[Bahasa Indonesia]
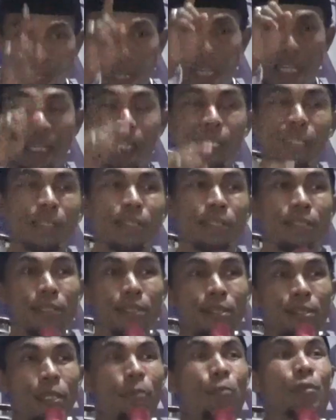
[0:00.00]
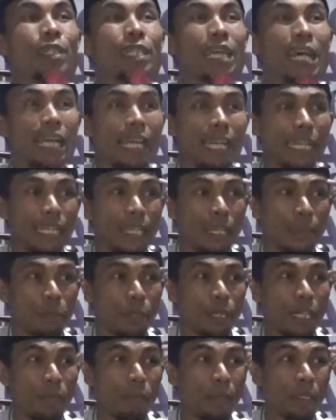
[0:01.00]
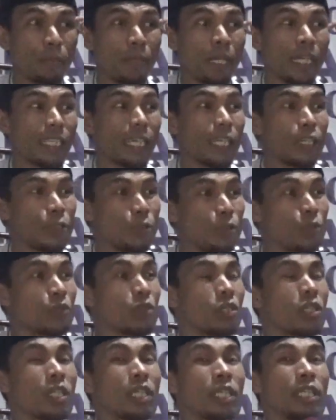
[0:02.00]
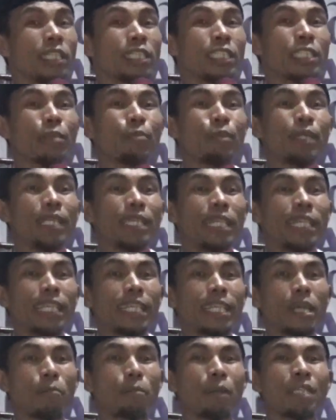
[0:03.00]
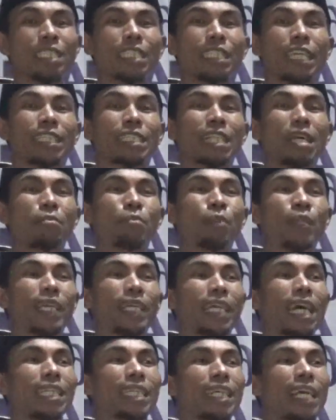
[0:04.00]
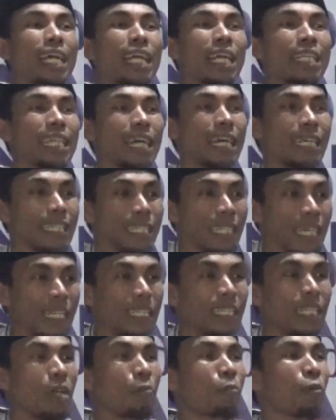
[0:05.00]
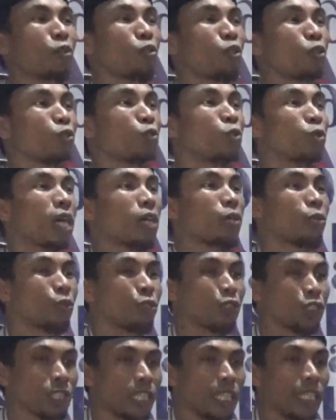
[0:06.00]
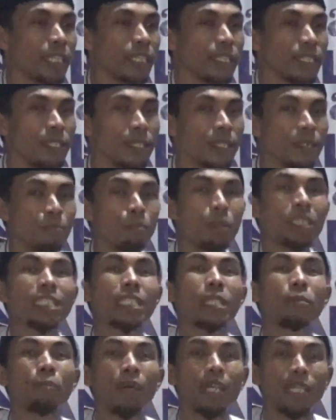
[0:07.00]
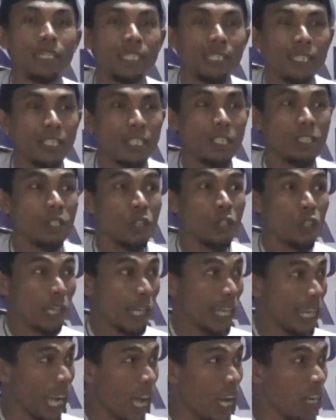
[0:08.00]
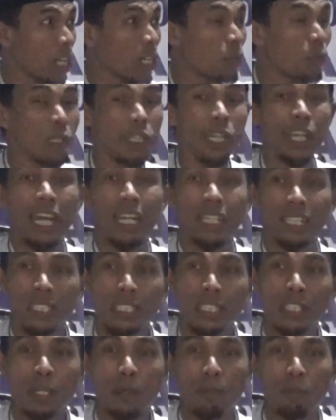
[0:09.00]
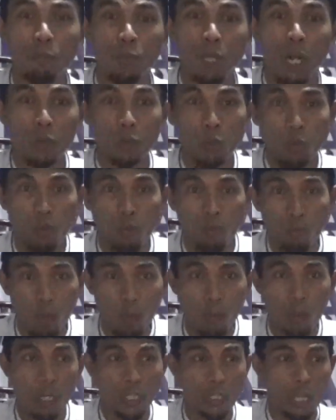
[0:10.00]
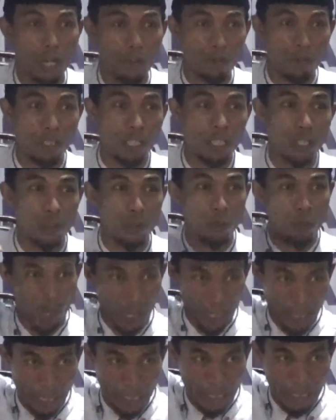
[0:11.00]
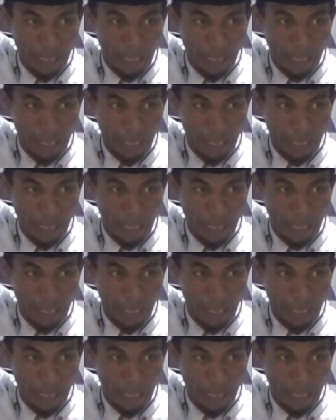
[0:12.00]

boleh eh bengkalan nih boleh pan pelit kandung sebini nih pas eh sabah ingat tengah natanian eh patoju ke kursi pas epan i kek laki yang bude langgar kapi aku rumbung bude saat video pak